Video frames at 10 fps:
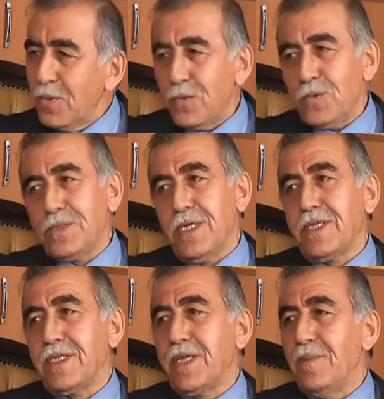Yüzde
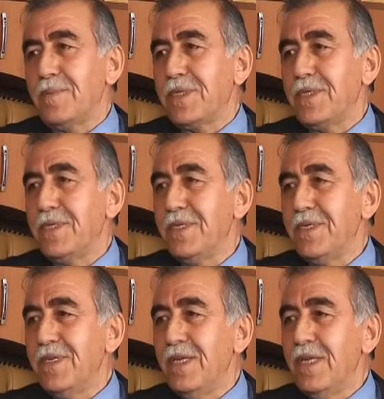kırk yaptık.
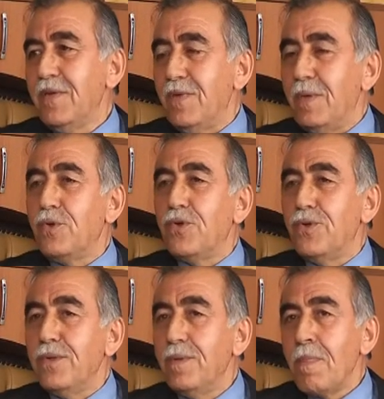Ve
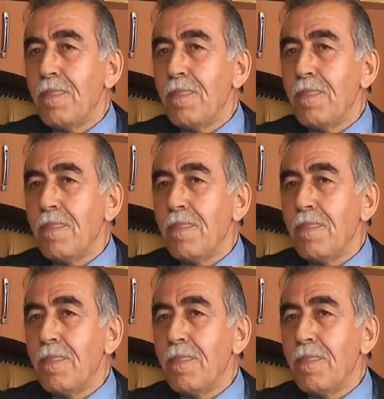bugün